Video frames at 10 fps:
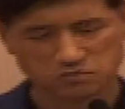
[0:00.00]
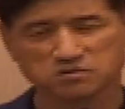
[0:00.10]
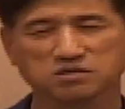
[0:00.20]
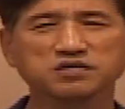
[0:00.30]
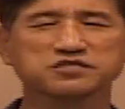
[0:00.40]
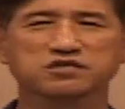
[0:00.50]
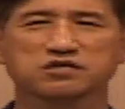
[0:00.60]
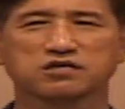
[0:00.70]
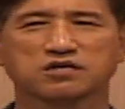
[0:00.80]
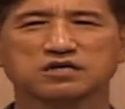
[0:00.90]

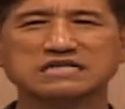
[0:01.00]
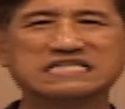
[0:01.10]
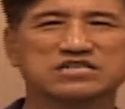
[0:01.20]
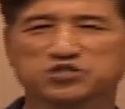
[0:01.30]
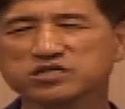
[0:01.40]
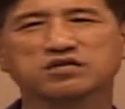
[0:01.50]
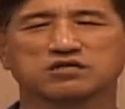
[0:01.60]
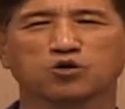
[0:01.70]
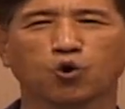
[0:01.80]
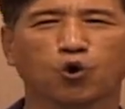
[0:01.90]
그래서
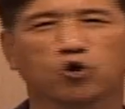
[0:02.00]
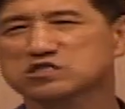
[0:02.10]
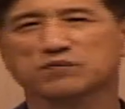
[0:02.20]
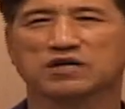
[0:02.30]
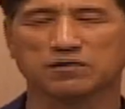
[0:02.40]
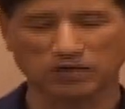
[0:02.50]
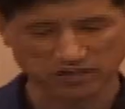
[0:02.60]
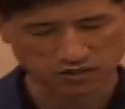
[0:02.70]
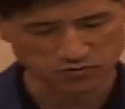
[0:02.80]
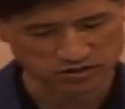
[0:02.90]
언어를 혼잡하게
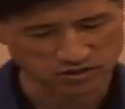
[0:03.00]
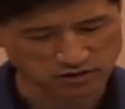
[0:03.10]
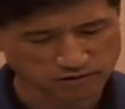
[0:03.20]
만들어버리자.